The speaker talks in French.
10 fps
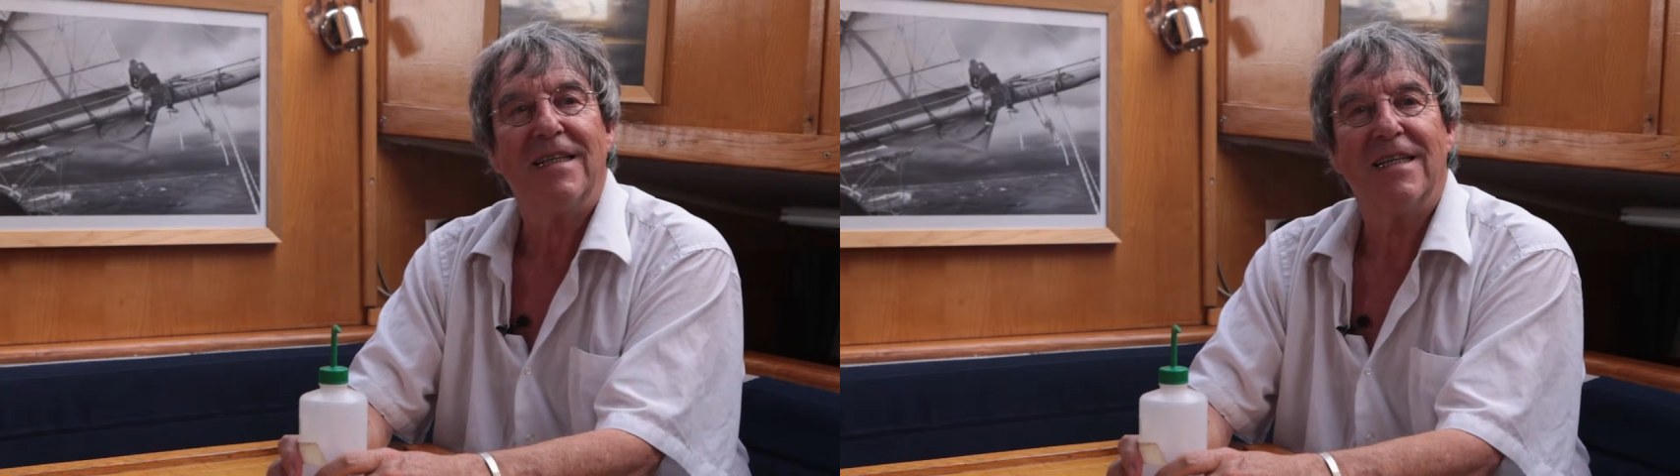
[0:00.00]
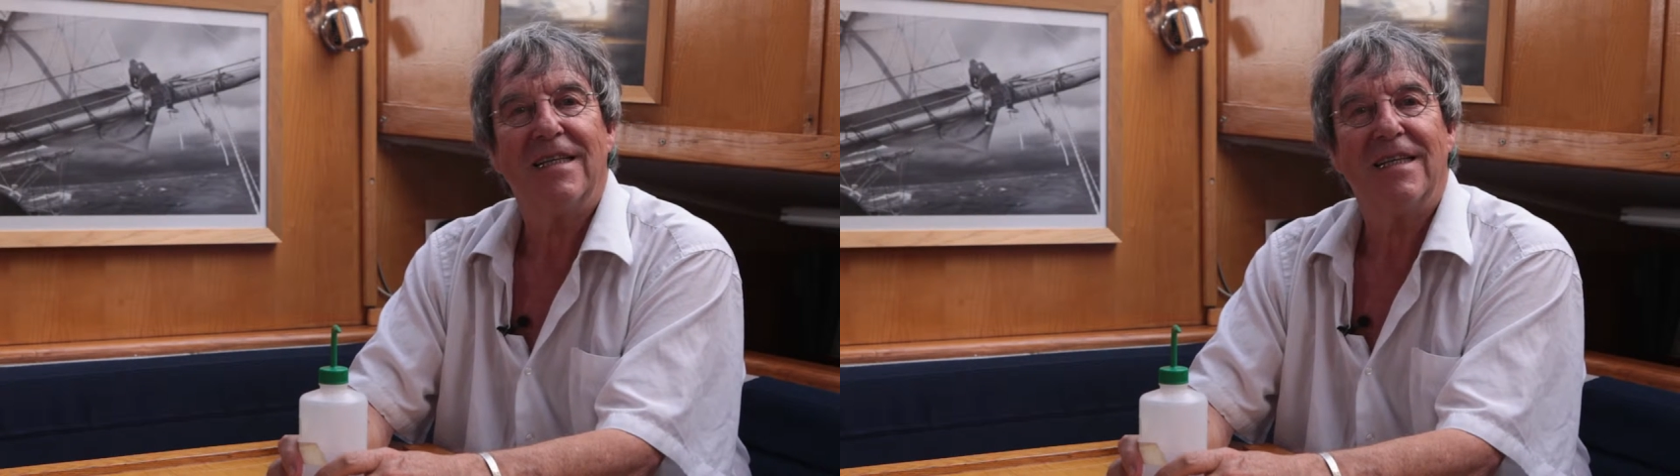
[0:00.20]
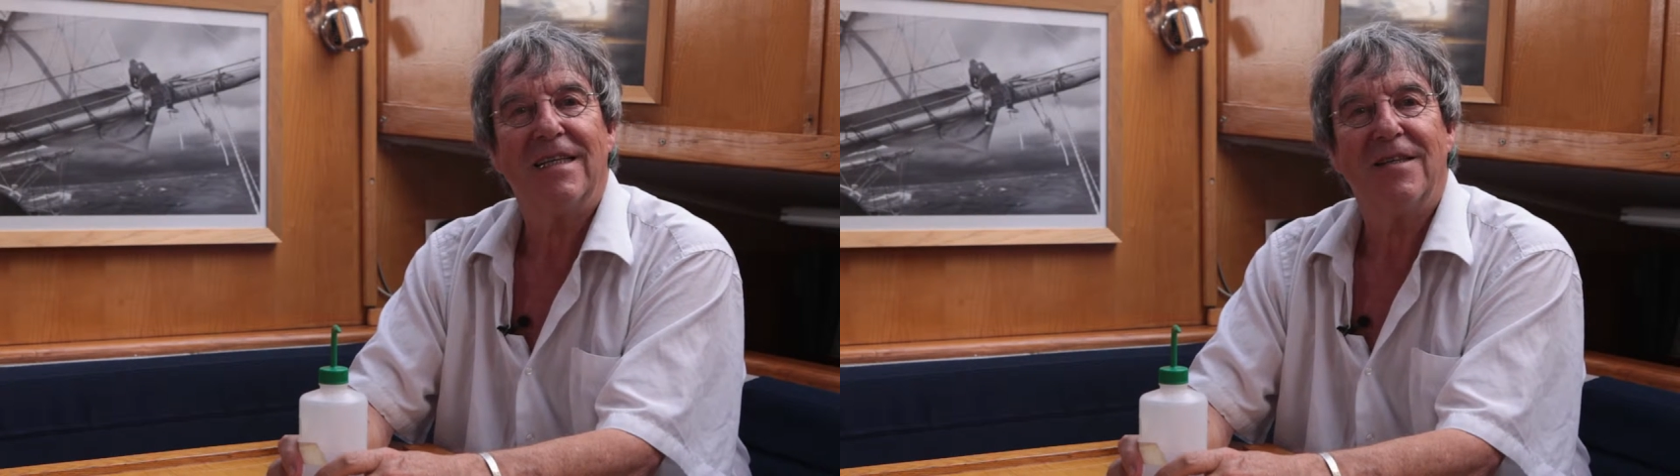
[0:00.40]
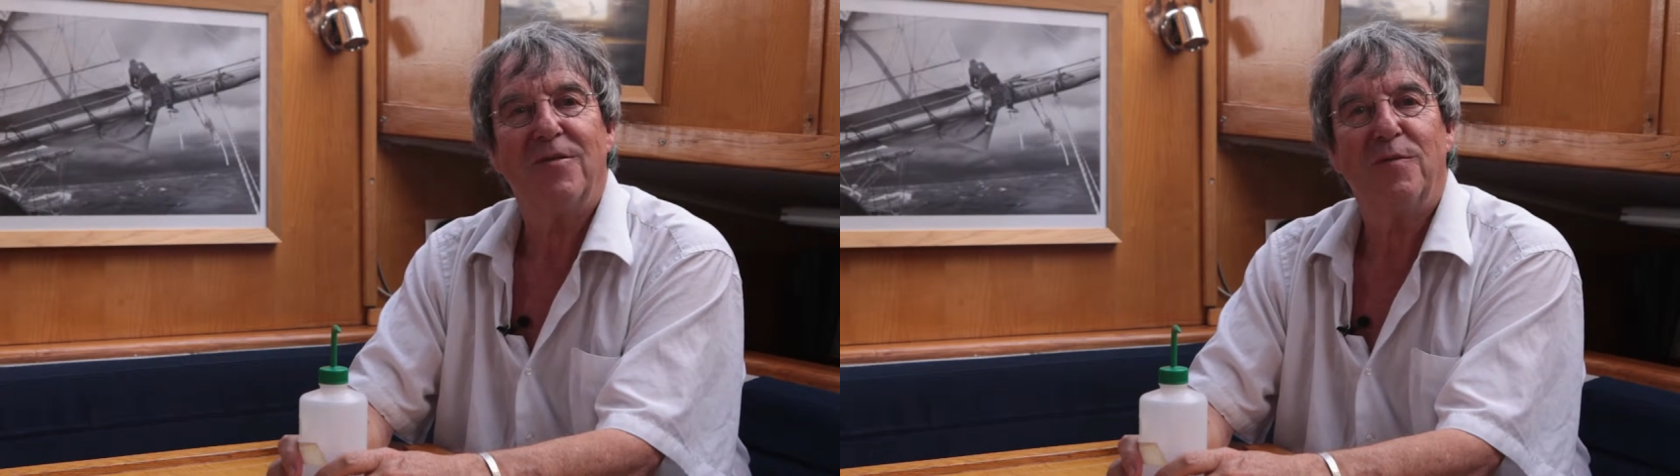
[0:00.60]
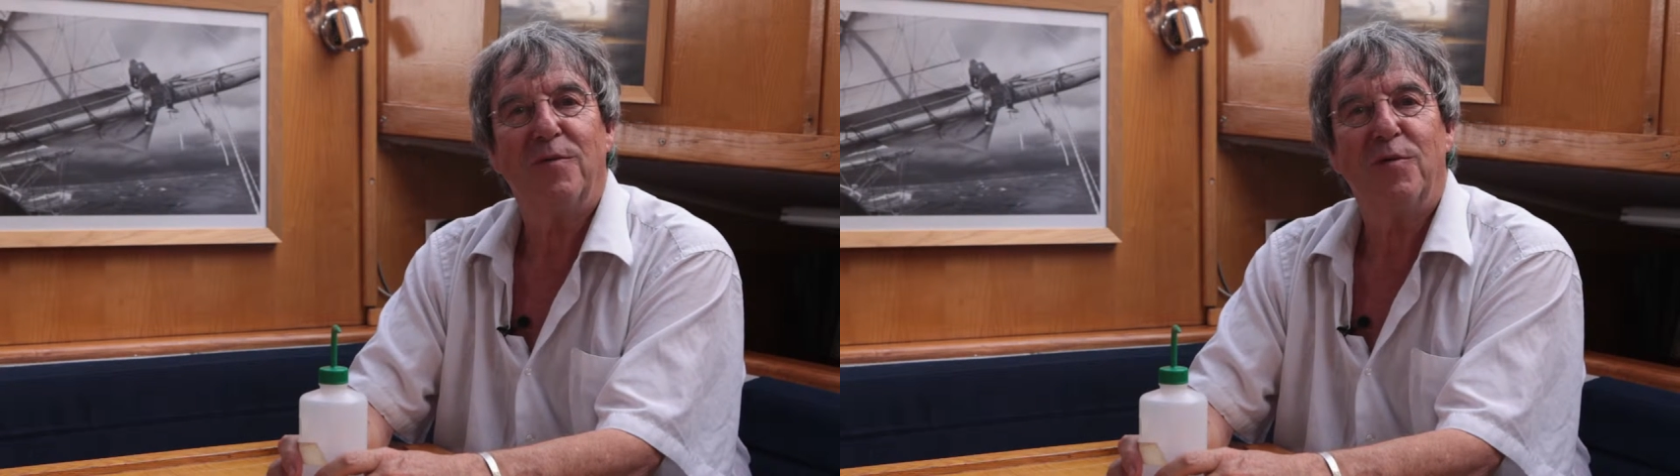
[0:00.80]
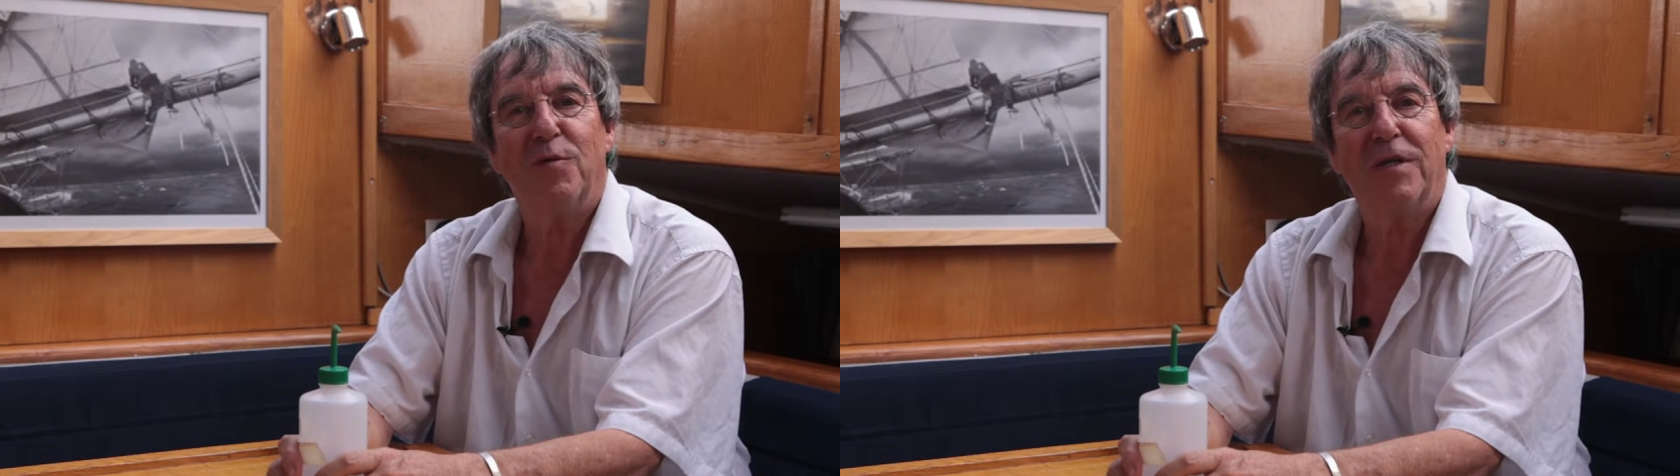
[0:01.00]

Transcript: et nous venons